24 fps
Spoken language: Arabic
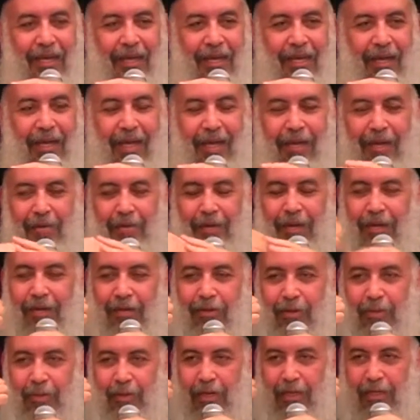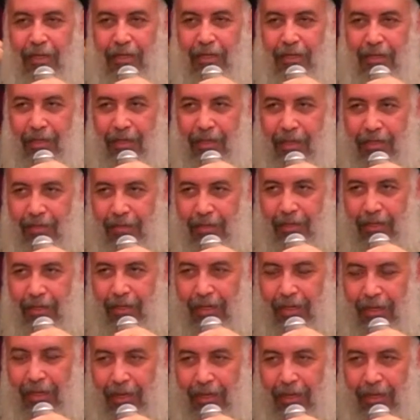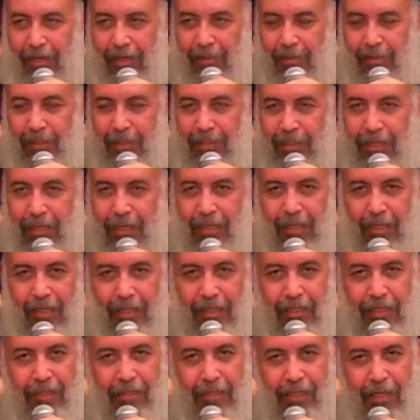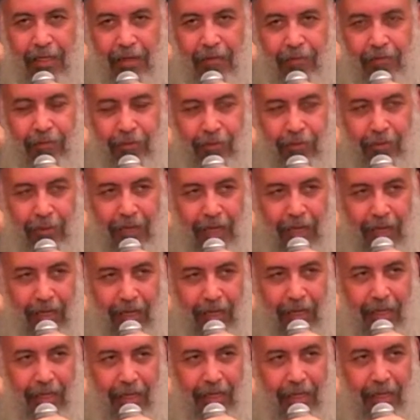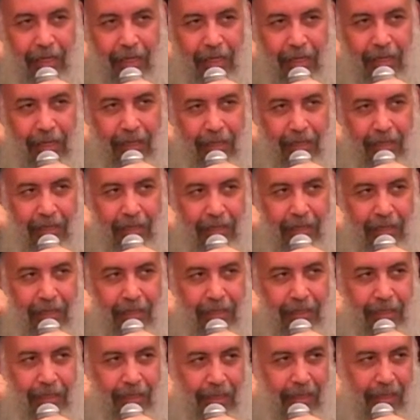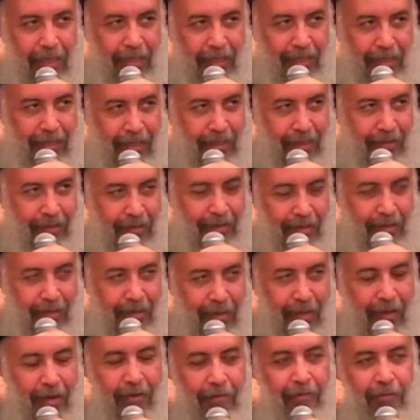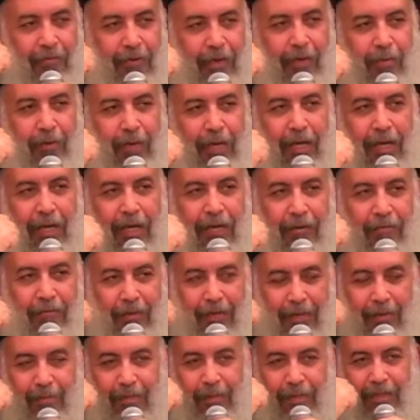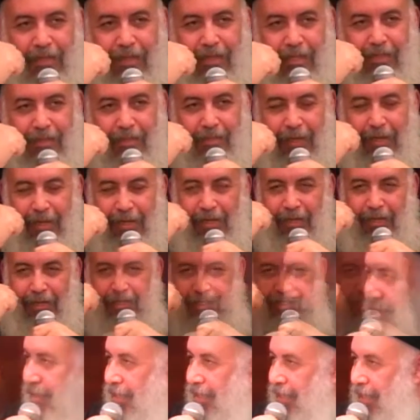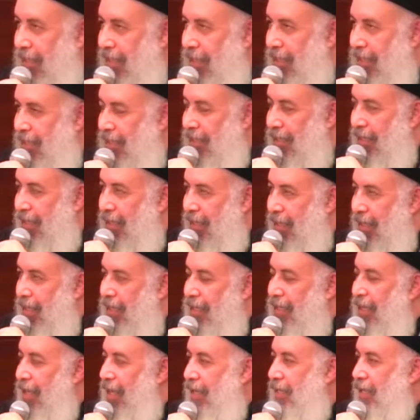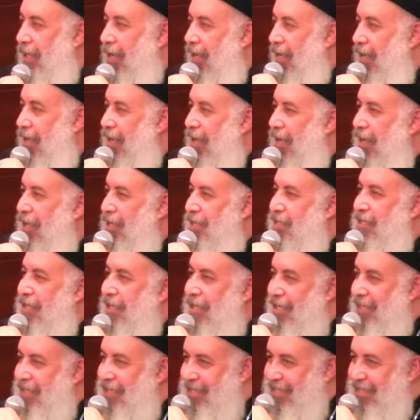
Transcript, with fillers: خلي بالك هو بيقول لك الرجل يعني لما ظهر ليه ظهر في صورة ايه إنسانية فواغفا بالنسبة للإنسان يعني لاهثا